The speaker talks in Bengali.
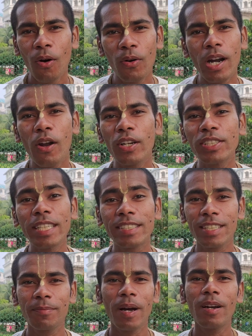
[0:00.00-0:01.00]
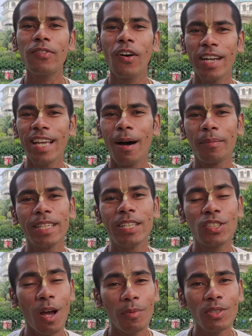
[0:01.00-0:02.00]
ওনার অশেষ কৃপার ফলে আমাদের
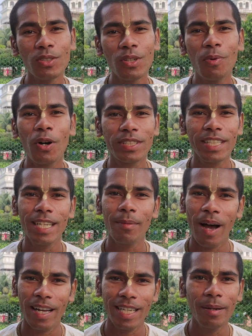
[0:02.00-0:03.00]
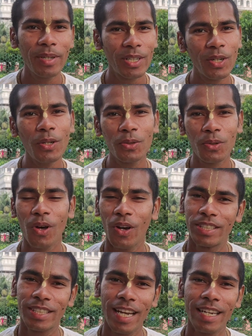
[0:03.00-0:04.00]
সমস্ত ভক্তিতে বাধা বিঘ্ন দূর
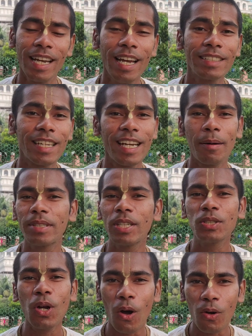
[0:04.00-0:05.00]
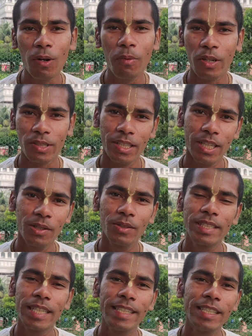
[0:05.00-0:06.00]
হয়ে যায় তাই আমাদের সকল ভক্তদের
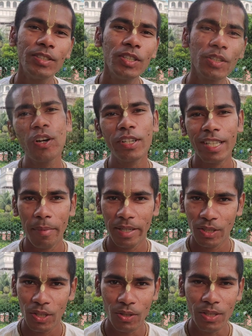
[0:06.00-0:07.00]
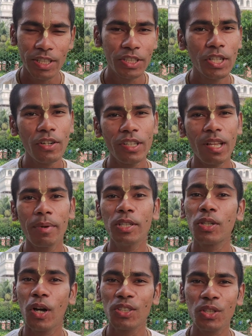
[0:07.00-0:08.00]
উচিত নৃসিংহদেবের জন্য নৃসিংহদেবের
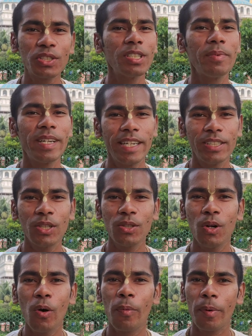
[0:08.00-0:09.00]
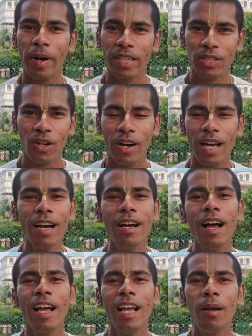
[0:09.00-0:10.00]
সন্তুষ্টি বিধানের জন্য উপবাস করা
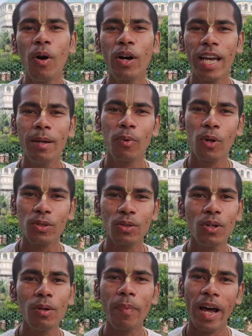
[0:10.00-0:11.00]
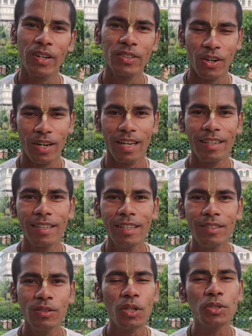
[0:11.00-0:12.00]
এবং এই ব্রত পালন করা
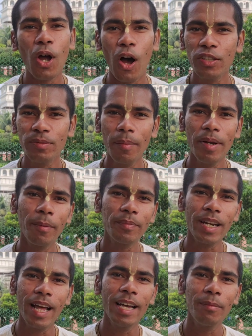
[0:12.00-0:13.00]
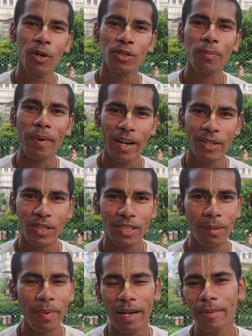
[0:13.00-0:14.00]
তো সহজভাবে আপনারা এই ব্রত পালন
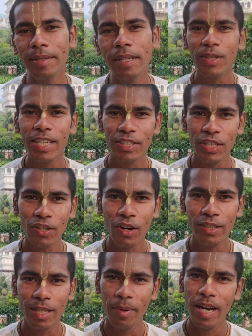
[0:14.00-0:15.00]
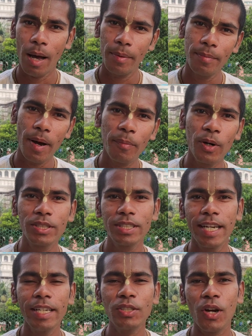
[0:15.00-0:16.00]
করতে পারবেন তো নৃসিংহদেবের আবির্ভাব
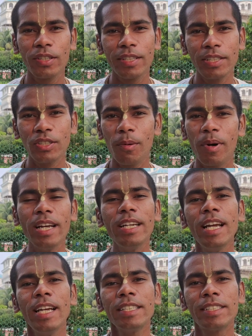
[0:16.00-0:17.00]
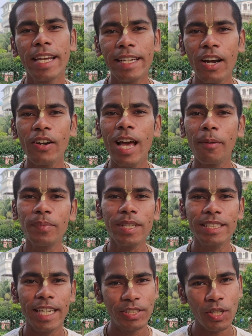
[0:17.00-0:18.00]
হচ্ছে সন্ধ্যার সময় সেই কারণে
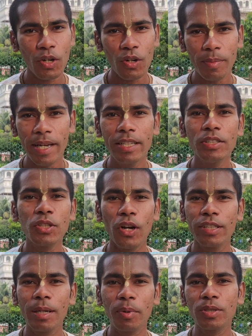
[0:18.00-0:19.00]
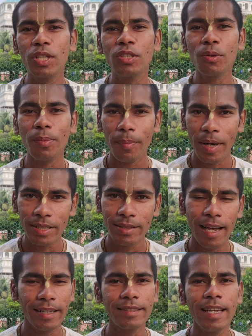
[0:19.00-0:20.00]
আপনারা চেষ্টা করবেন সন্ধে পর্যন্ত উপবাস
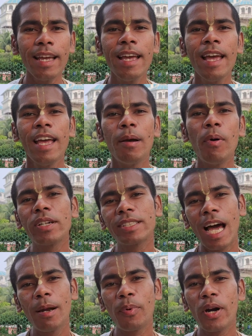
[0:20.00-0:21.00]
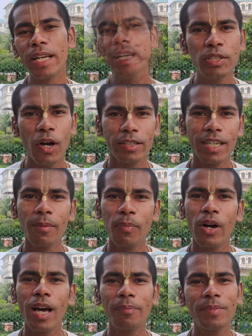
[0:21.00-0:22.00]
থাকতে এবং তারপরে ছটার
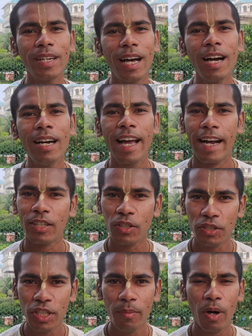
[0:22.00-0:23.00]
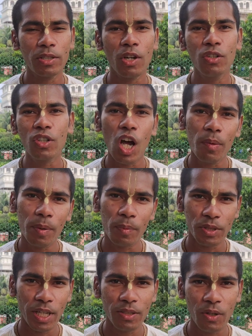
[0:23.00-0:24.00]
পর আপনারা একাদশীর মতো অনুকল্প
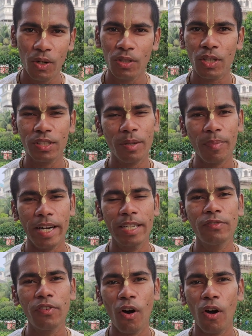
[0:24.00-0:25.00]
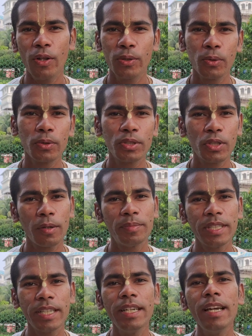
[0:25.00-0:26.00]
প্রসাদ গ্রহণ করতে পারেন ফল দুধ
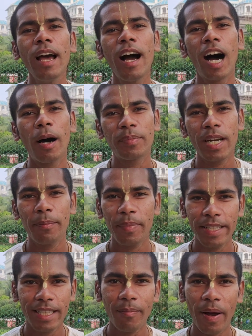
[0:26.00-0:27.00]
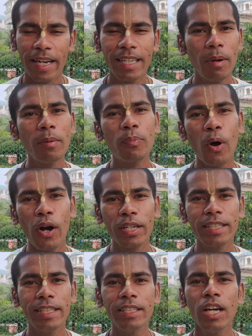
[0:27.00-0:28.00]
সবজি আপনারা পেতে পারেন এবং
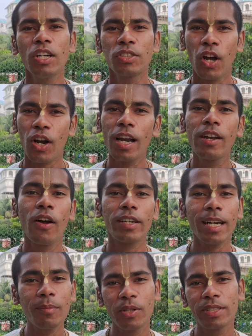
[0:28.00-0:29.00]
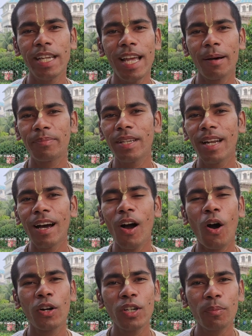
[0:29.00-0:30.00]
পরদিন সকাল নটার মধ্যে আপনারা
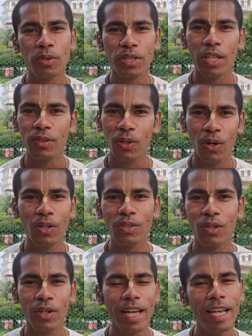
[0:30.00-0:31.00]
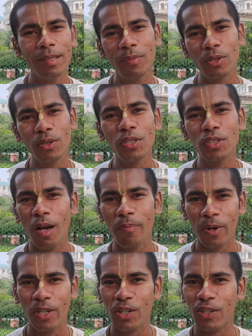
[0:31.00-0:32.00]
অন্নপ্রসাদ গ্রহণ করে এই ব্রত
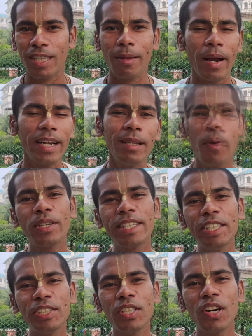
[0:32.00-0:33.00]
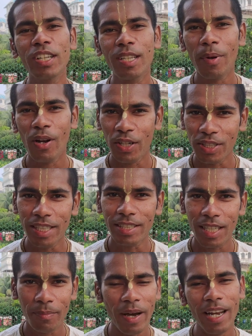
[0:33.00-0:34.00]
সম্পন্ন করতে পারেন এবং নৃসিংহদেবের অশেষ
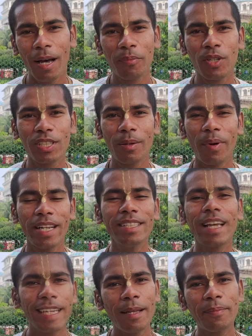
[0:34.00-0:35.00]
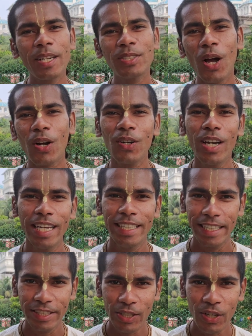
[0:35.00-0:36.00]
কৃপা লাভ করতে পারেন তাই আপনারা সকলেই
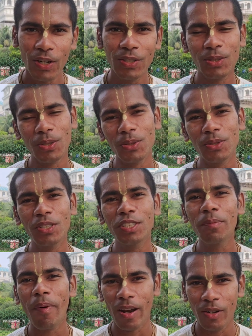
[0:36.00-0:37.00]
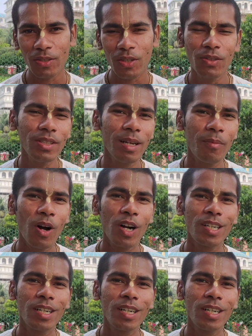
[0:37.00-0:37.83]
নৃসিংহ চতুর্দশী পালন করুন এবং